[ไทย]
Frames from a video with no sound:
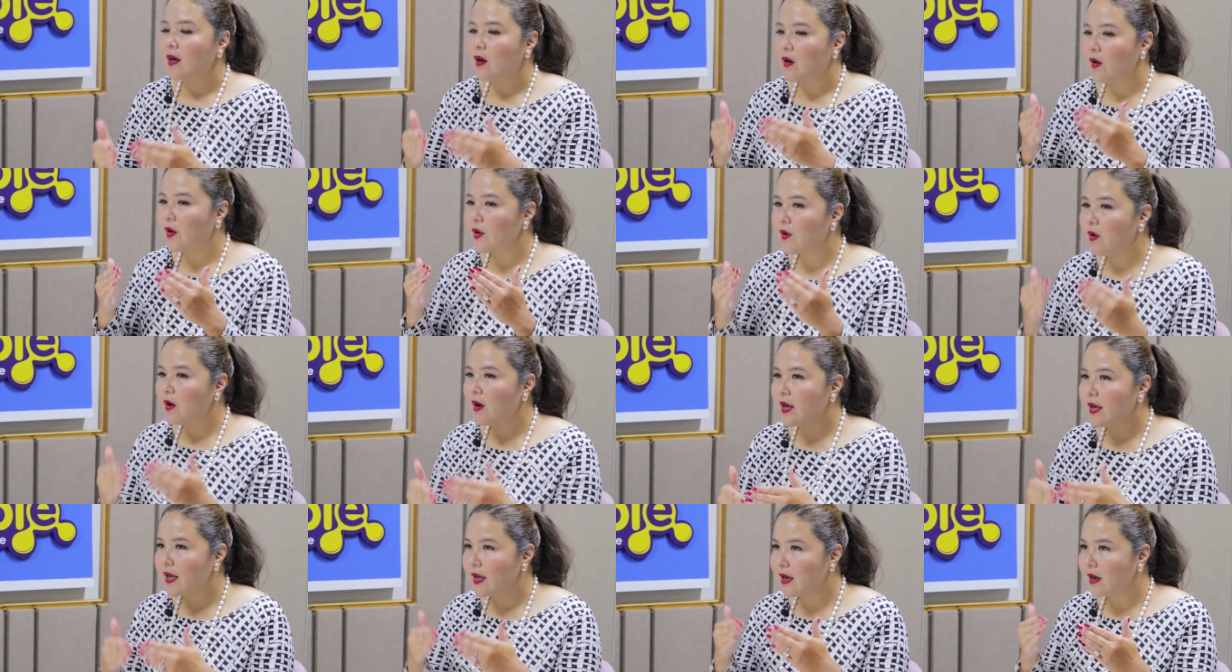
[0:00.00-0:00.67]
ค่
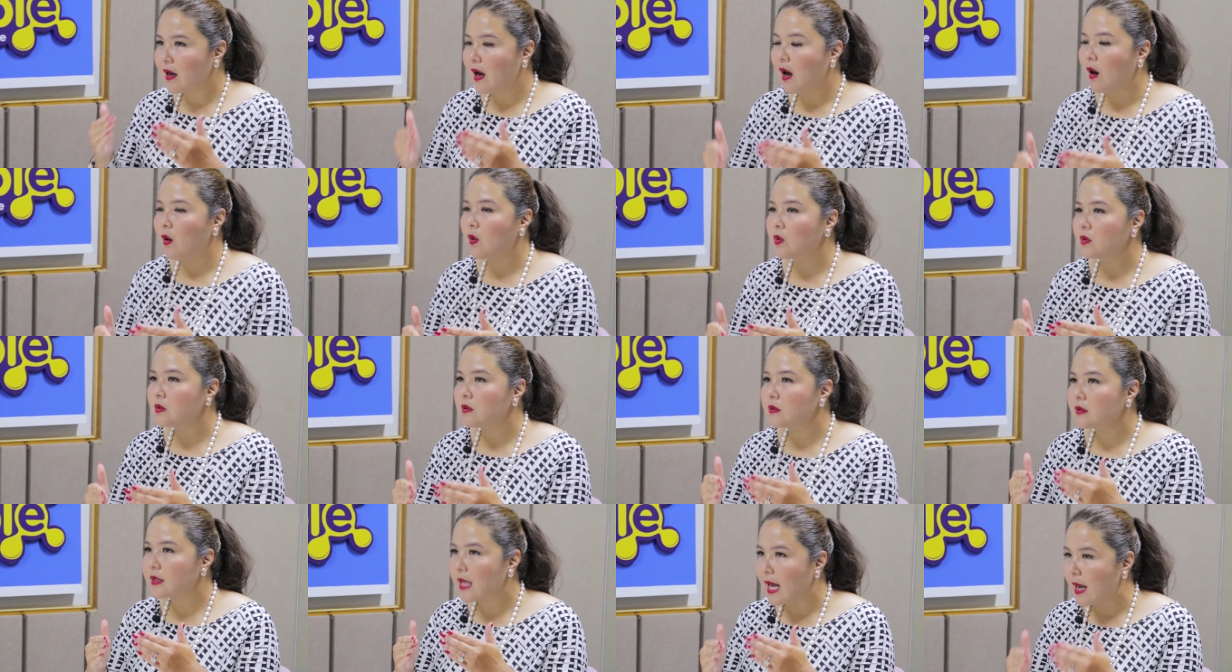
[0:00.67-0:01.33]
อยๆให้เขา
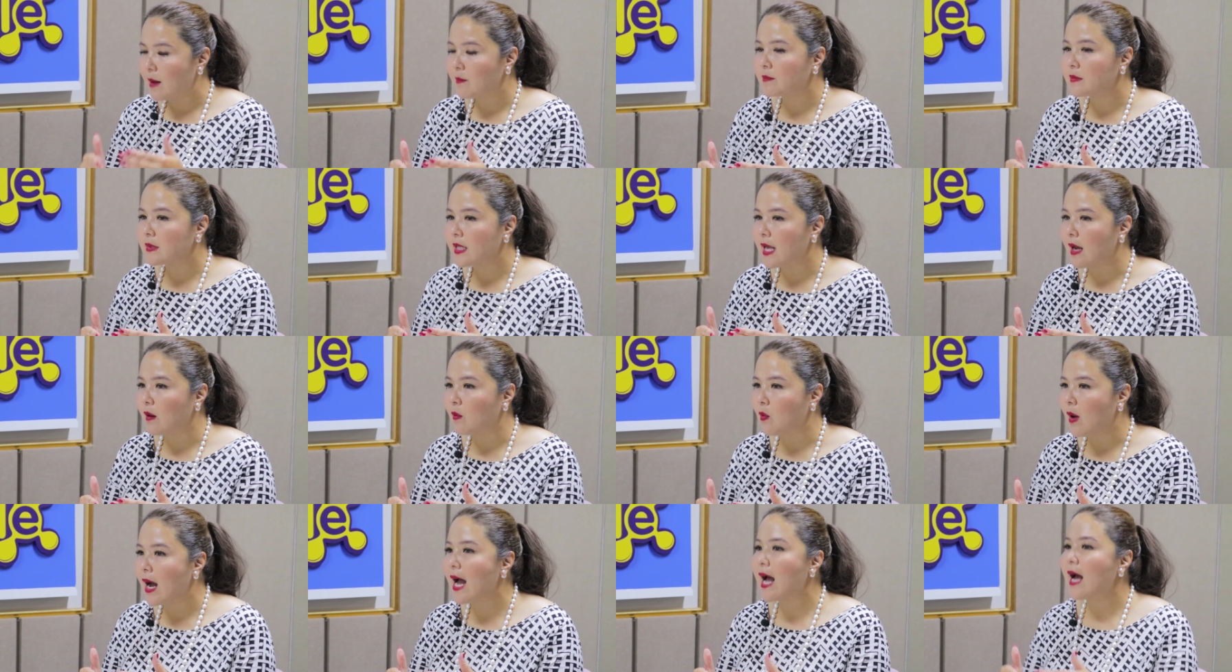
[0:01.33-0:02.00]
ทำแต่
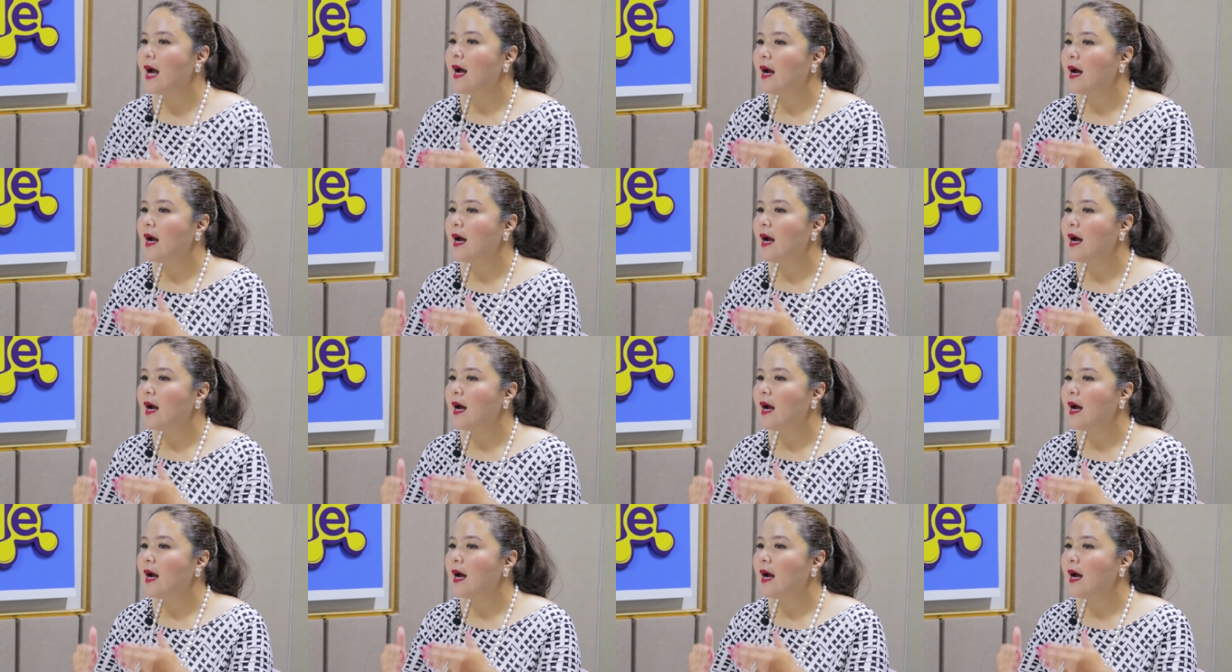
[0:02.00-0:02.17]
ว่า